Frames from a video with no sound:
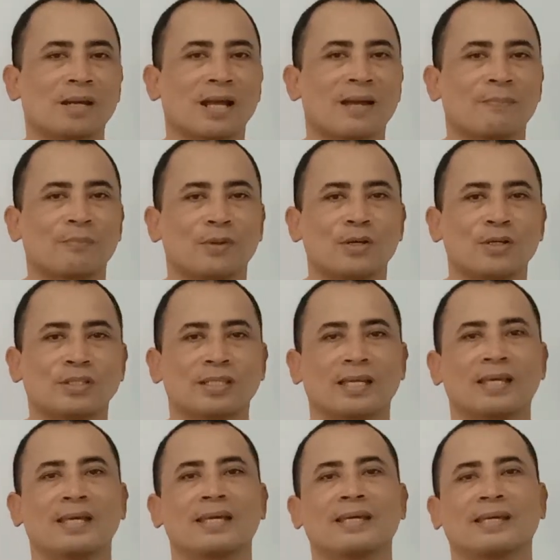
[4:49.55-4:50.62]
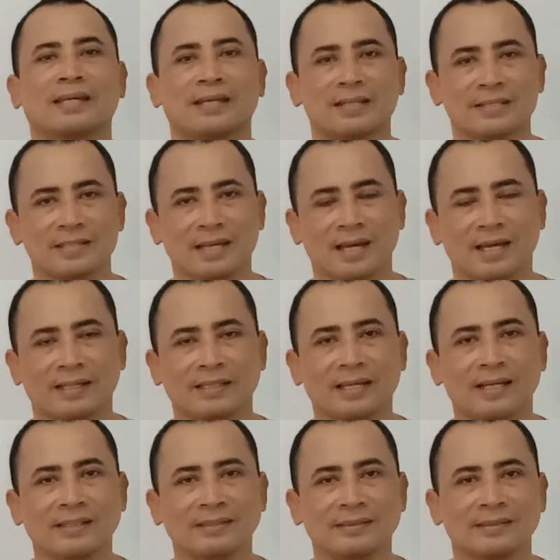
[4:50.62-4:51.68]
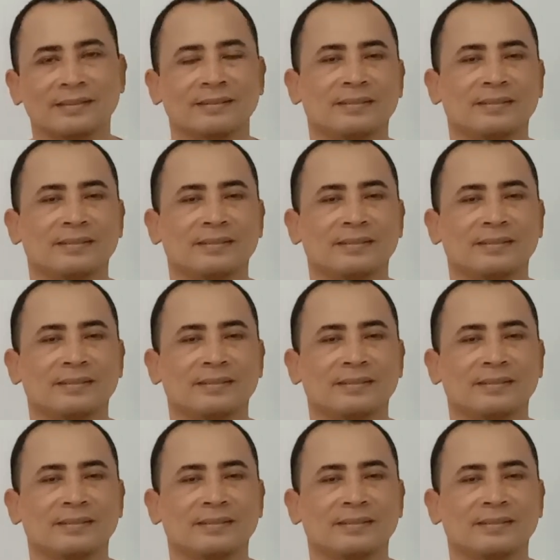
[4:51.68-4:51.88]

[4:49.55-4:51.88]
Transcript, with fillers: mengupload keseharian